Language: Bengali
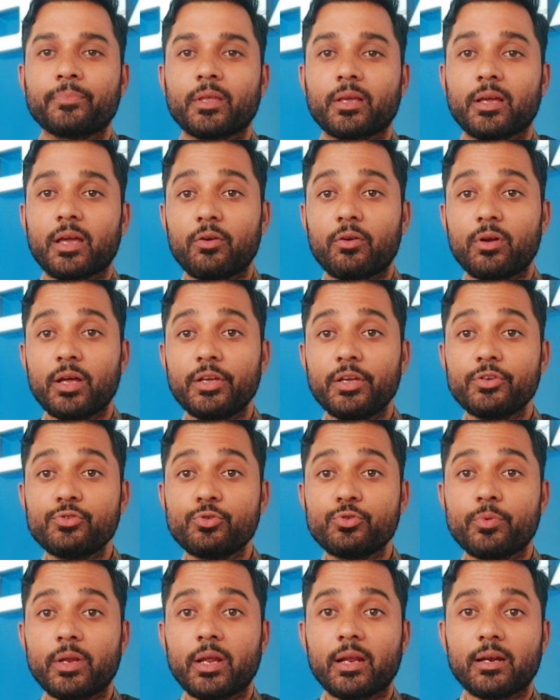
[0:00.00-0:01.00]
কেননা
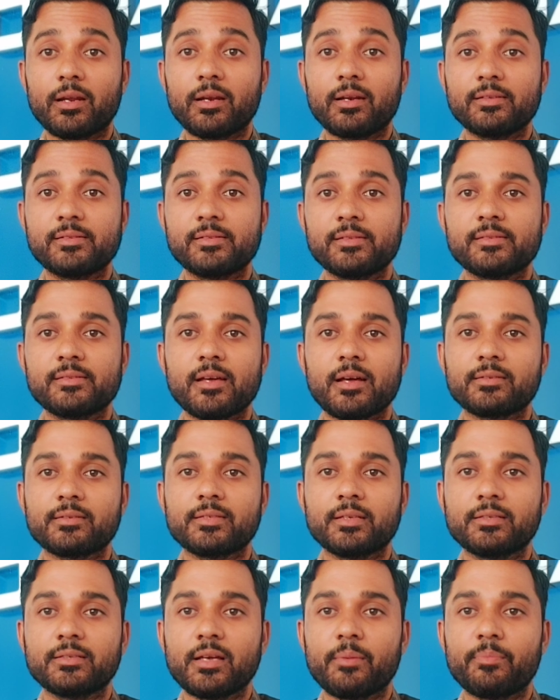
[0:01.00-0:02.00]
ইউটিউবের অ্যানালাইসিসে আছে
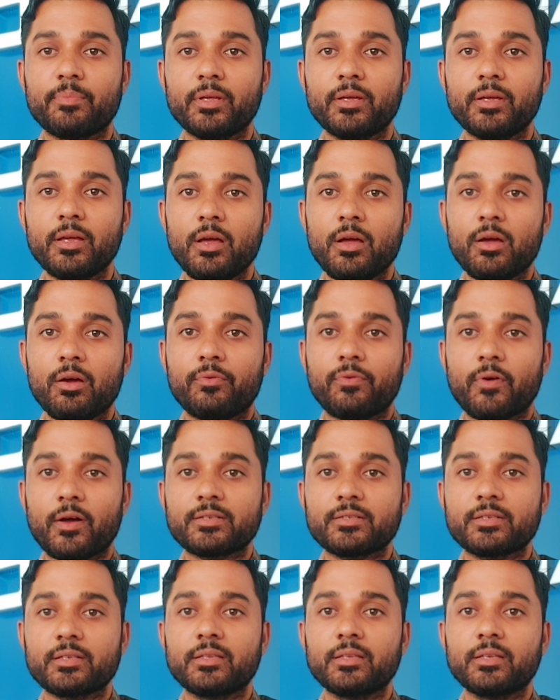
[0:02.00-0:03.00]
যে আপনি
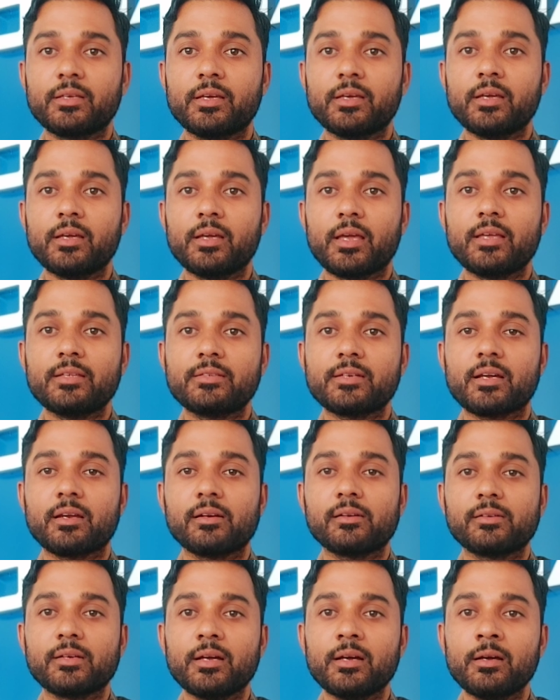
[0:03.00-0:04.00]
ফার্স্টের দিকে এই
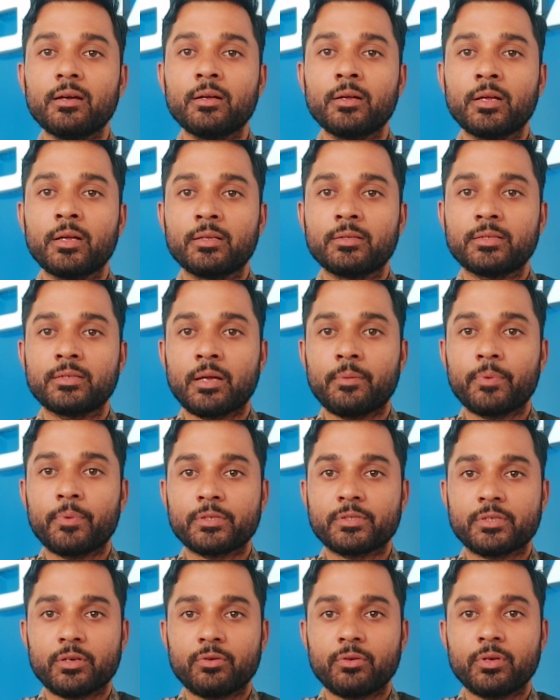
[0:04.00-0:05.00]
চ্যানেলটা চার
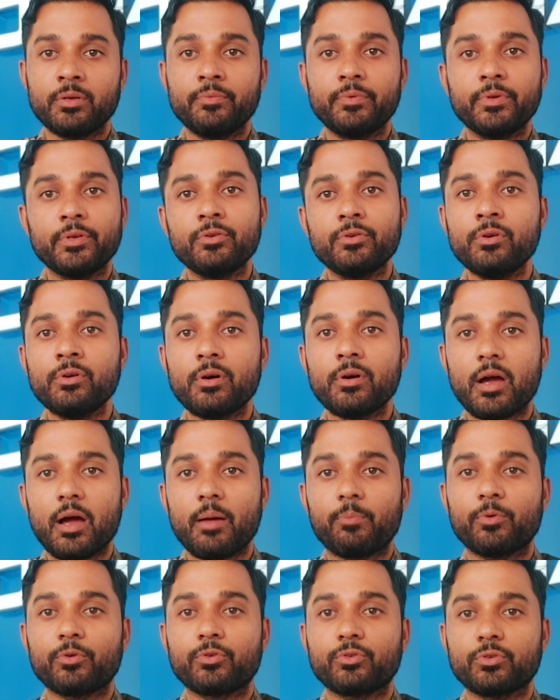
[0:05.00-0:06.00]
পাঁচটা করে ভিডিও
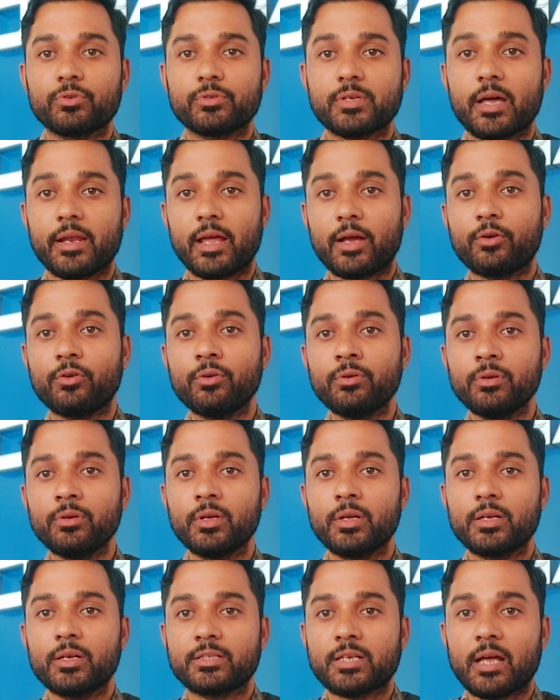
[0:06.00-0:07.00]
আপলোড করছে আর এখন
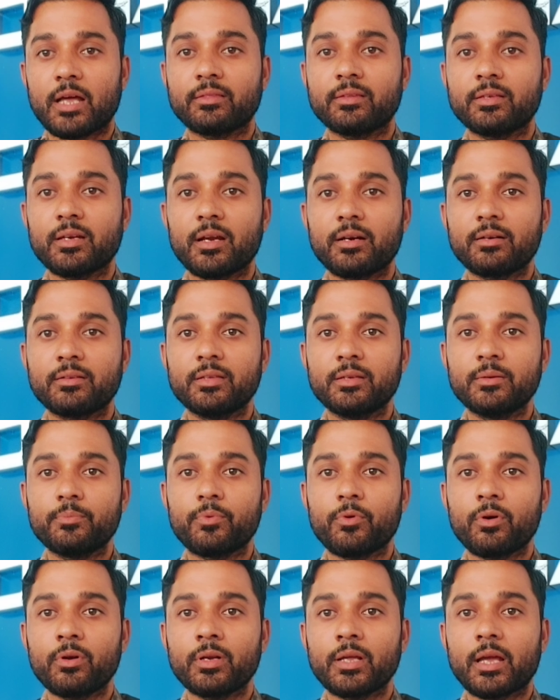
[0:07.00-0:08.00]
সাত দিন আট দিন
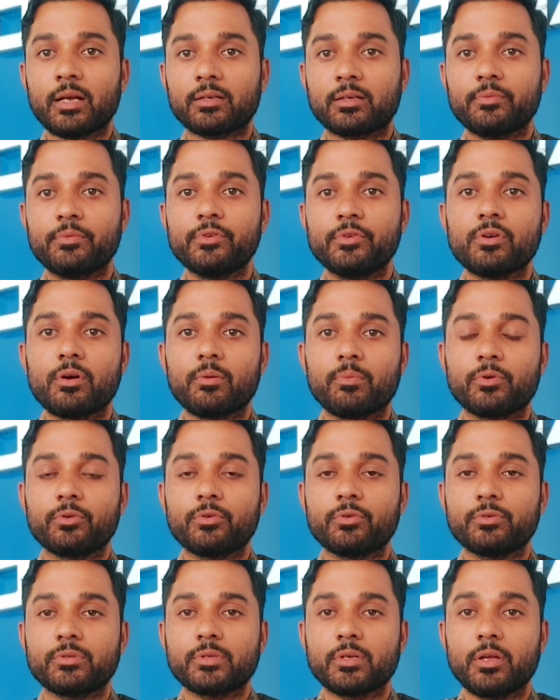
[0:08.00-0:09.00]
পর একটা ভিডিও আপলোড
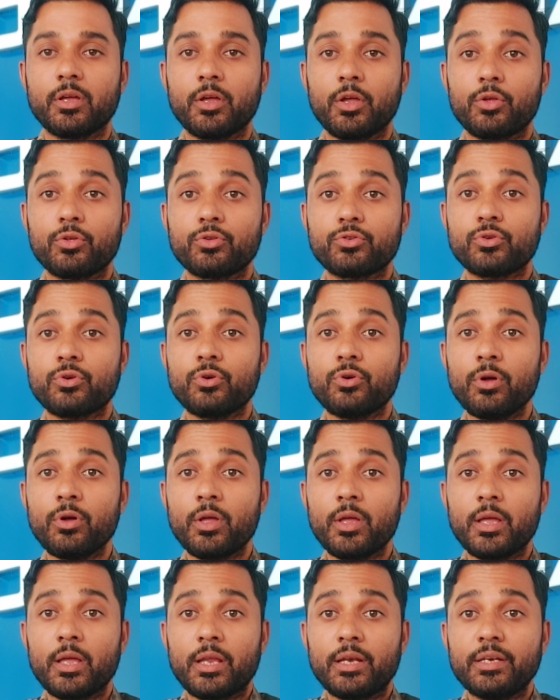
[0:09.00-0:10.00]
হচ্ছে সো
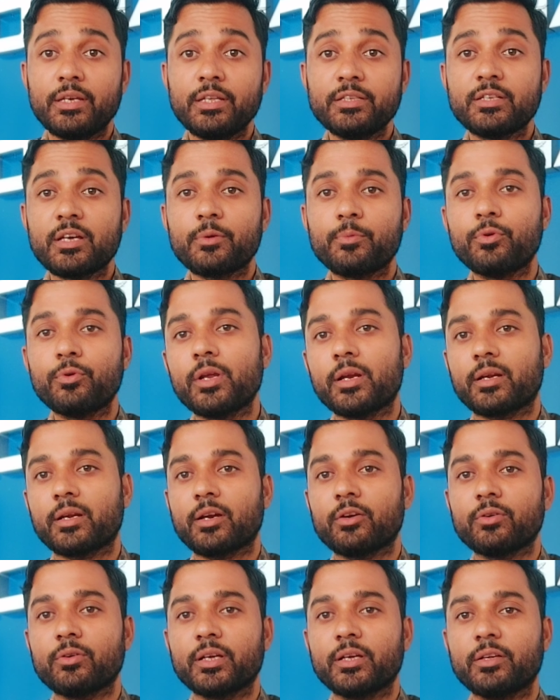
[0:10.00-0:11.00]
নিজের ভুলের
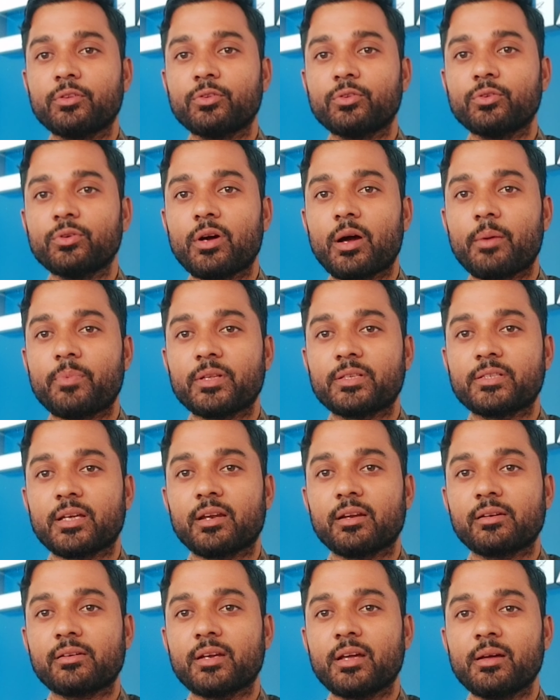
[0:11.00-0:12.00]
কারণে কিন্তু আপনার
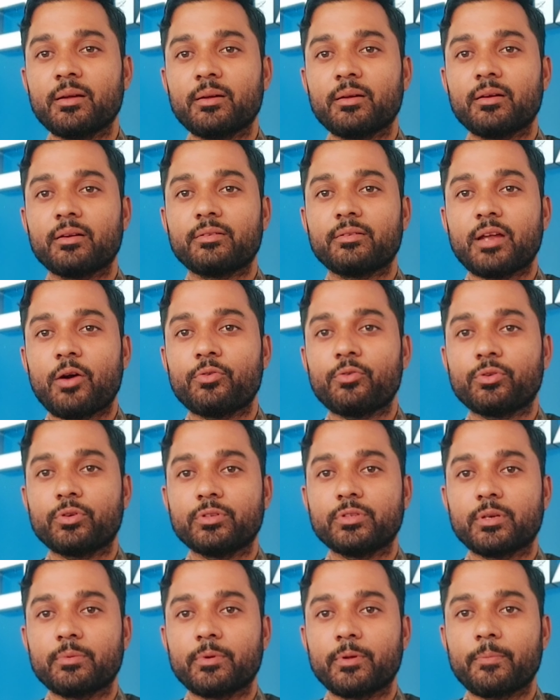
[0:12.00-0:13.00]
চ্যানেলটা ডাউন হয়ে
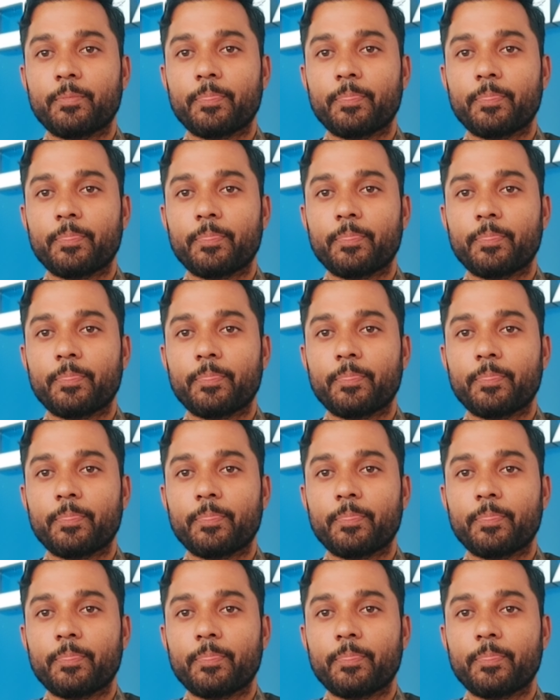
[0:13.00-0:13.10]
যাবে